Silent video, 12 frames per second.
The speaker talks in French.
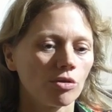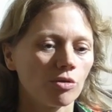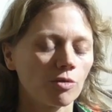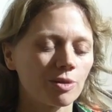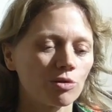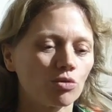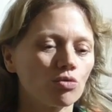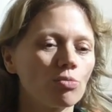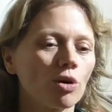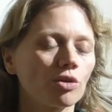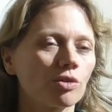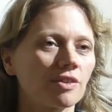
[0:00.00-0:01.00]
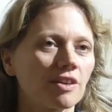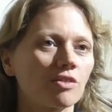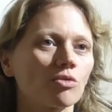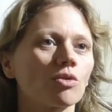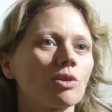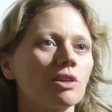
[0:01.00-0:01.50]
une espèce de double
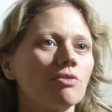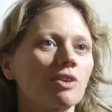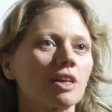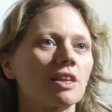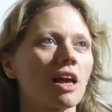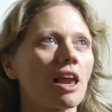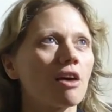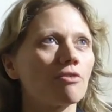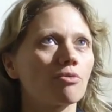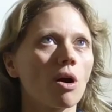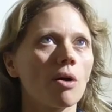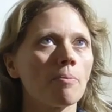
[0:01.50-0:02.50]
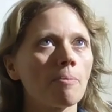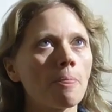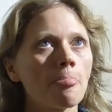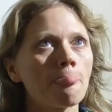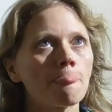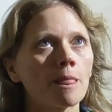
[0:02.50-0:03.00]
orientation dans le livre qui était à la fois
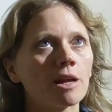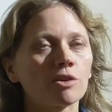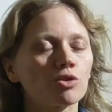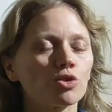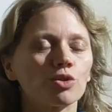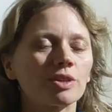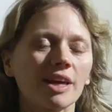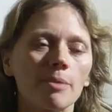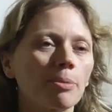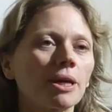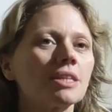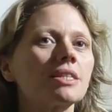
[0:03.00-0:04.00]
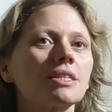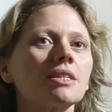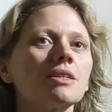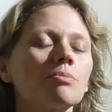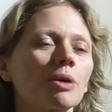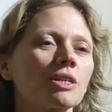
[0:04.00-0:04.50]
quelque chose de très
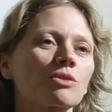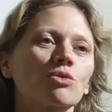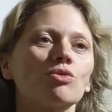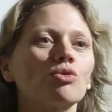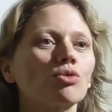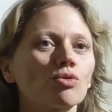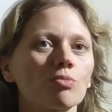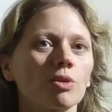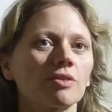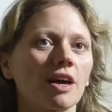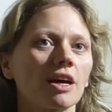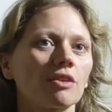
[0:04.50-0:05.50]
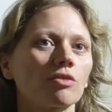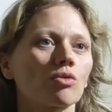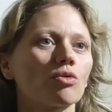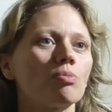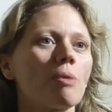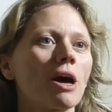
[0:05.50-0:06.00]
précis, presque documentaire
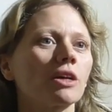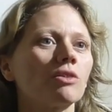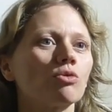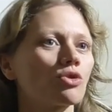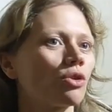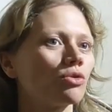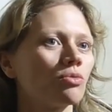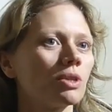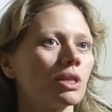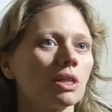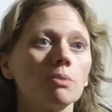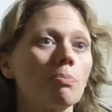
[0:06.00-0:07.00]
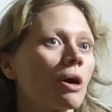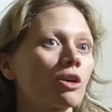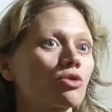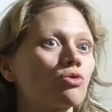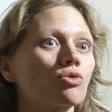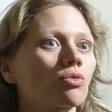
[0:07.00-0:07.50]
sur le Paris d'aujourd'hui, hyper
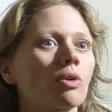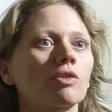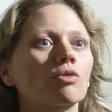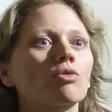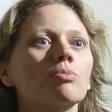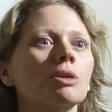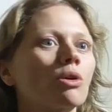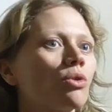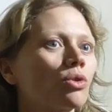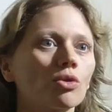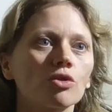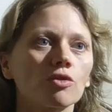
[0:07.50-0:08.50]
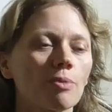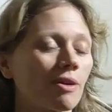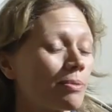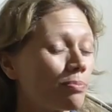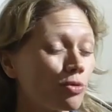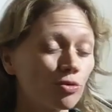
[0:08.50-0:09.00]
juste quoi, sur le microcosme,
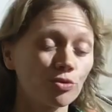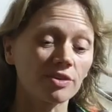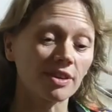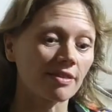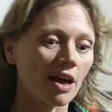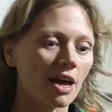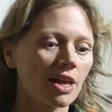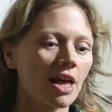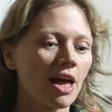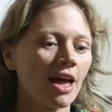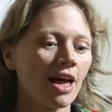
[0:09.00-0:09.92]
avec beaucoup de détails,